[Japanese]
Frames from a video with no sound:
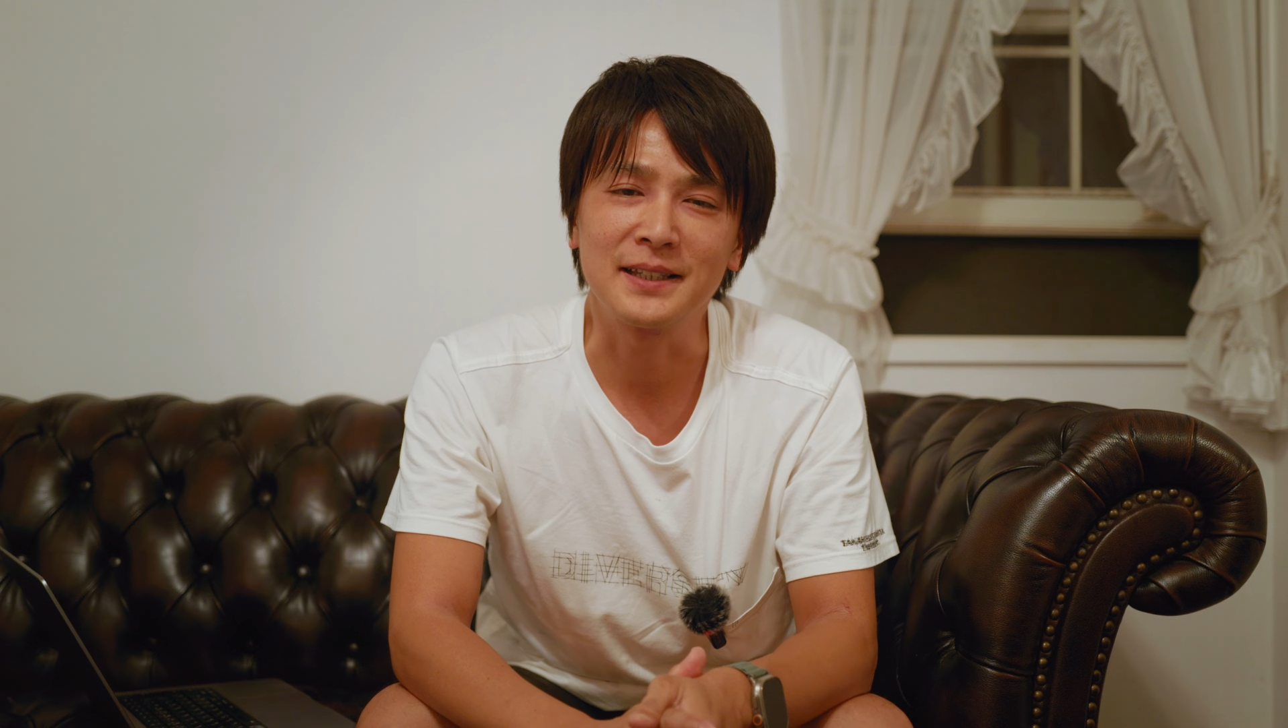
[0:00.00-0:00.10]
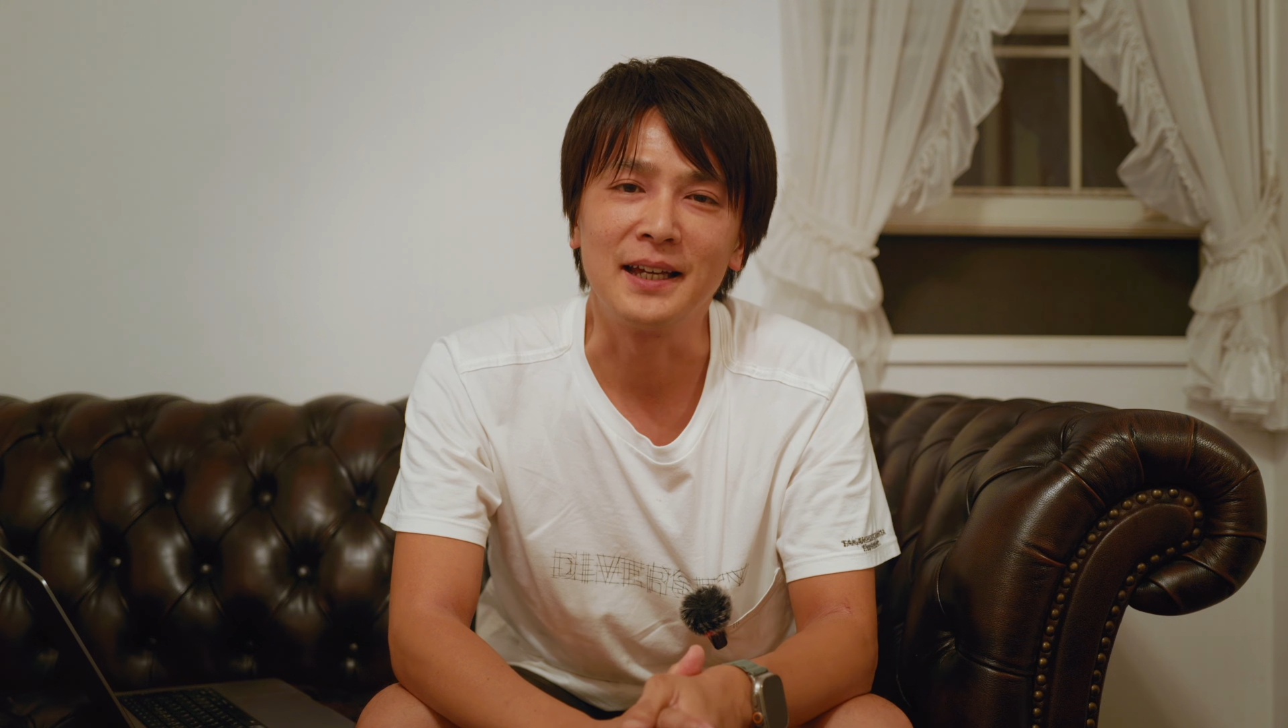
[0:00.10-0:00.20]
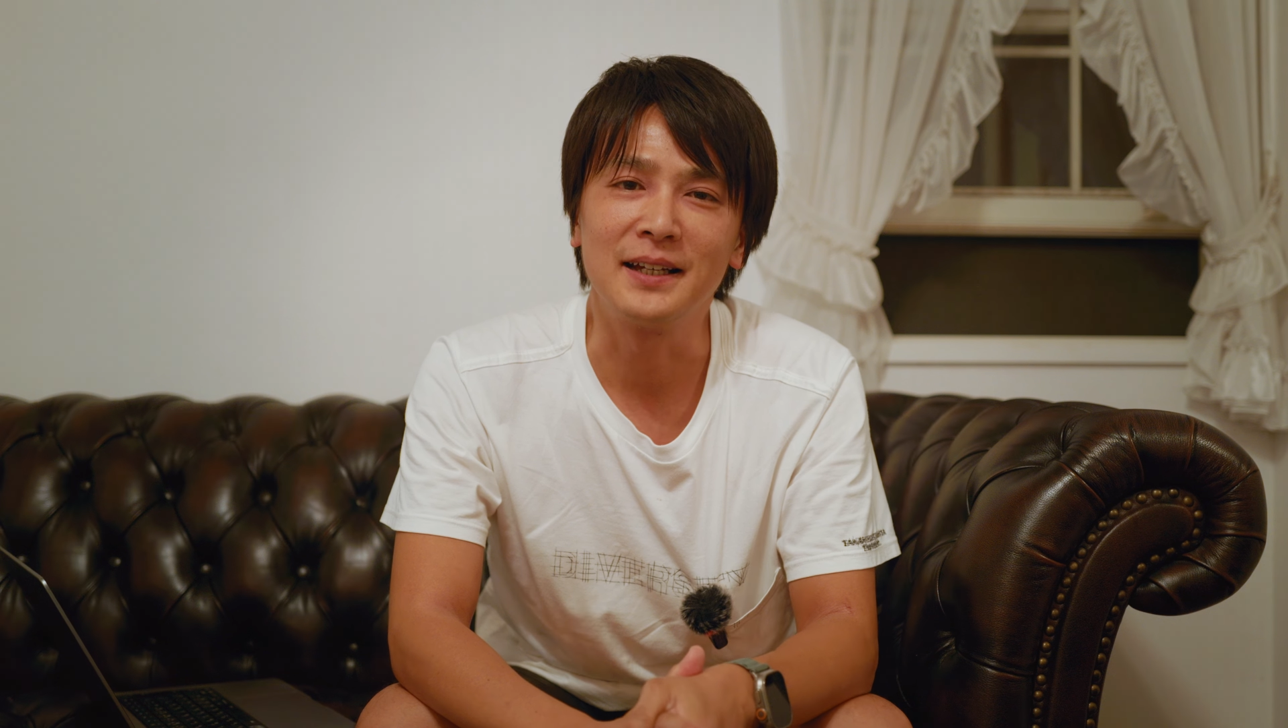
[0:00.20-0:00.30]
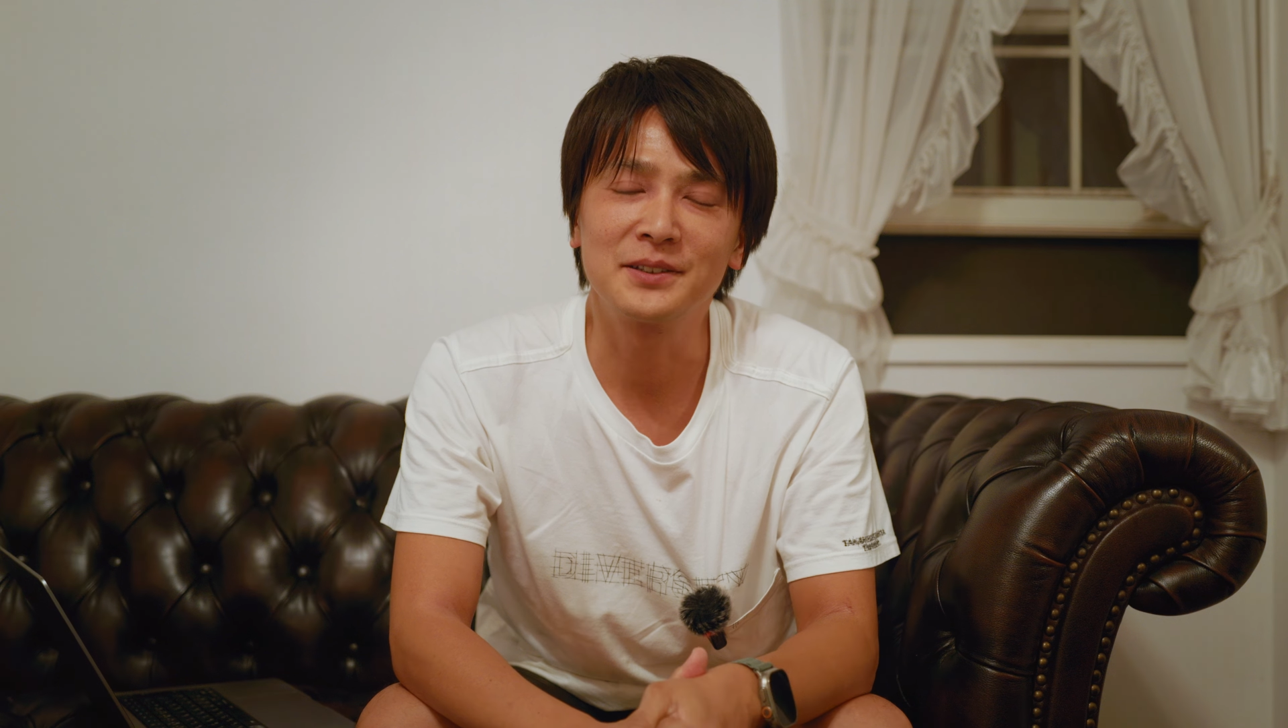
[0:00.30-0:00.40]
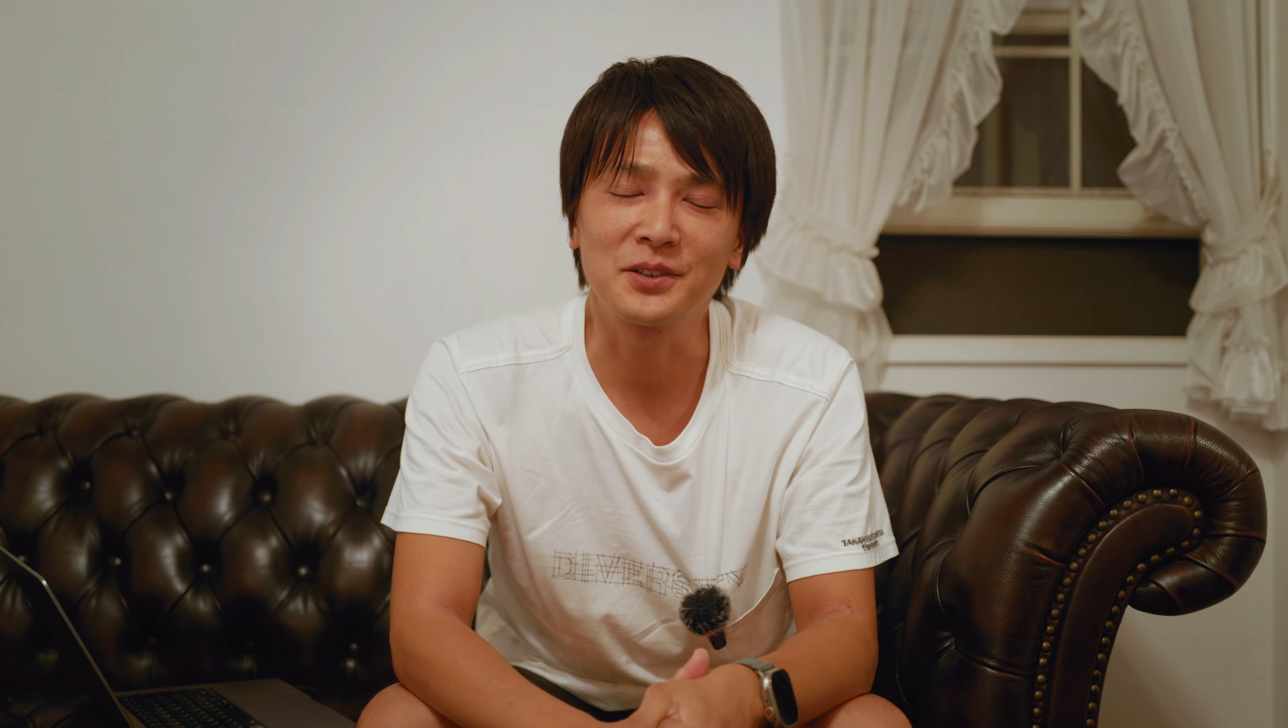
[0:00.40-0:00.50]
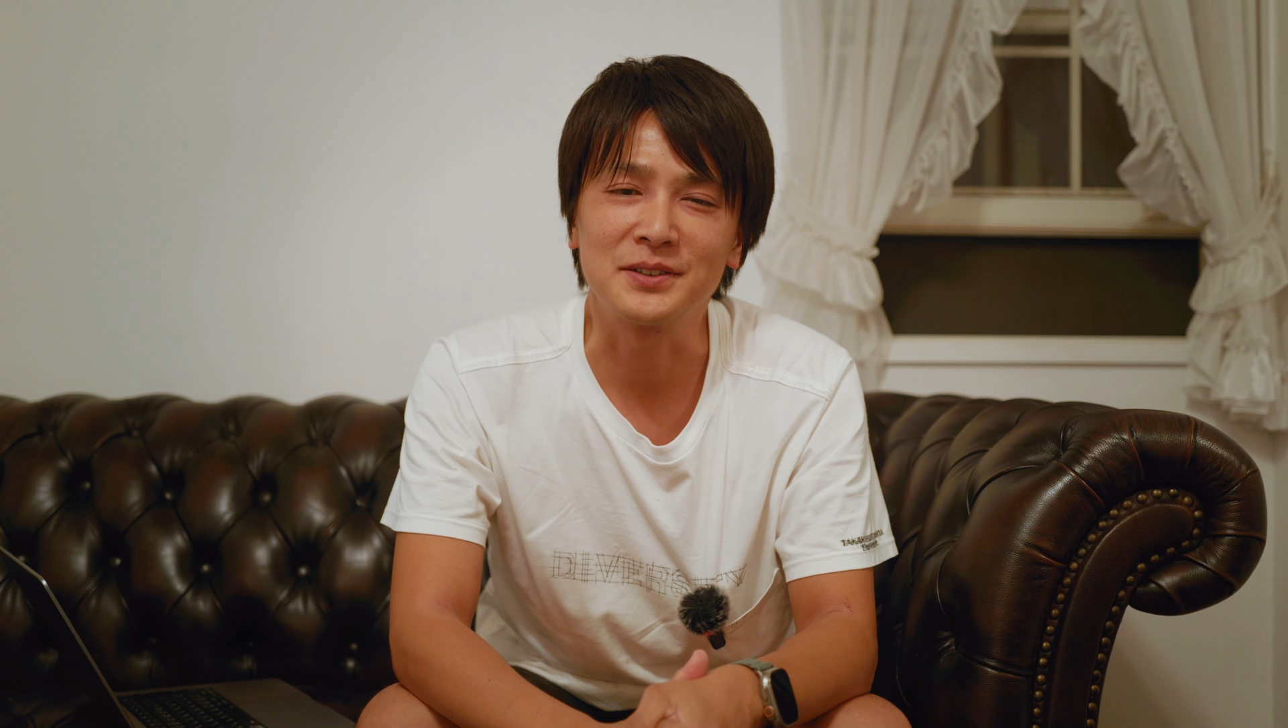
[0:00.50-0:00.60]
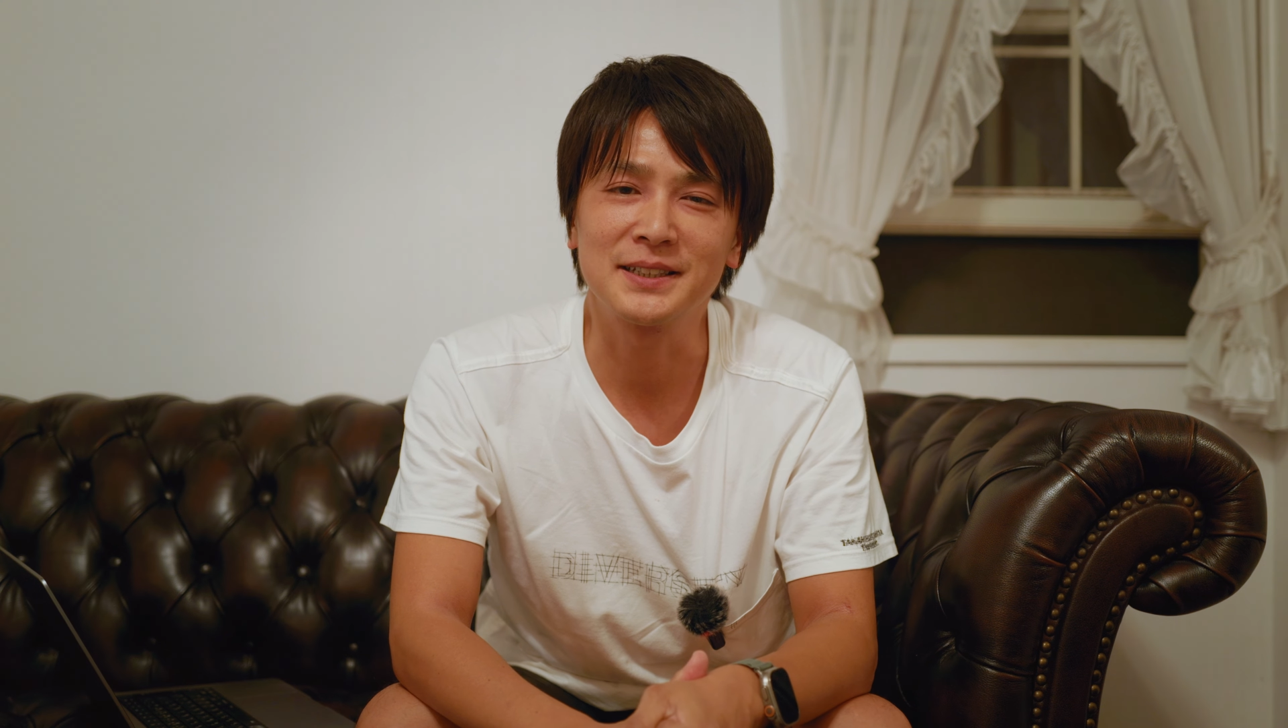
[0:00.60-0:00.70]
して、ちょっ